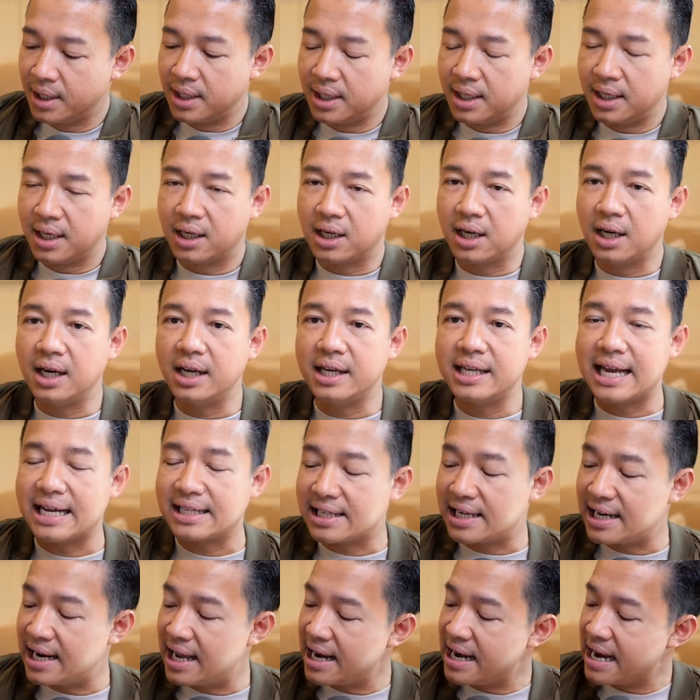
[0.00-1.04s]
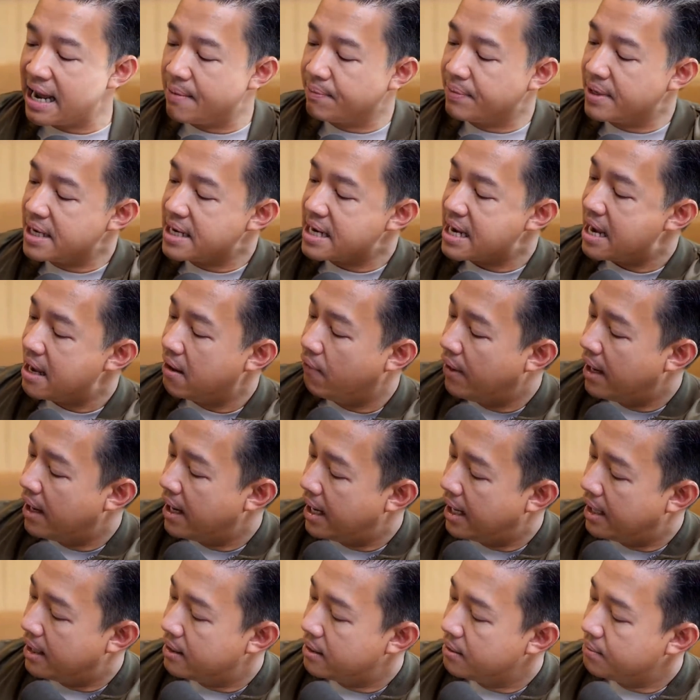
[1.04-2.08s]
ก็เลยอยากจะแนะนำง่ายๆว่า
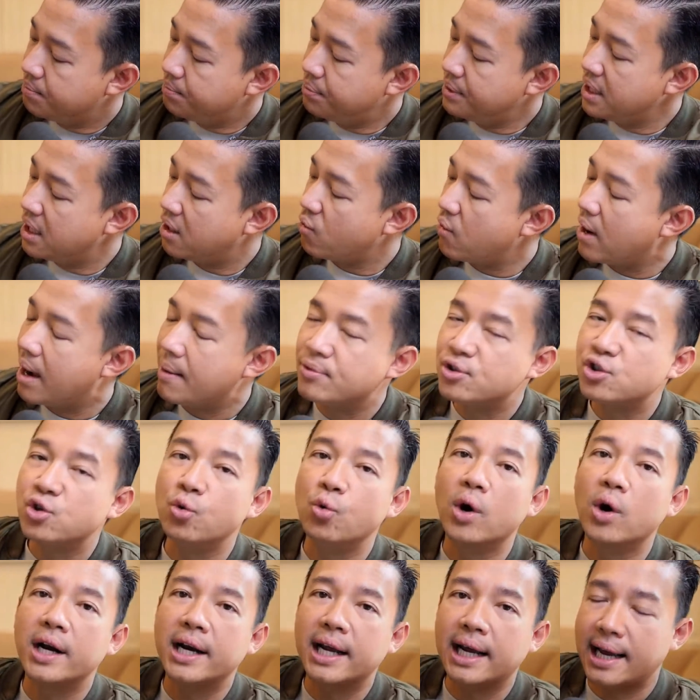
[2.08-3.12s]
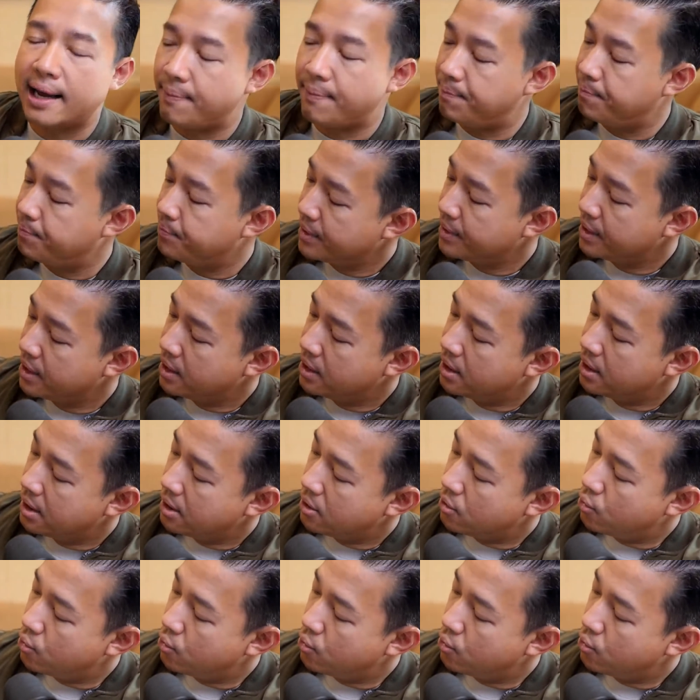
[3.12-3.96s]
เพื่อความชัวร์นะครับคุ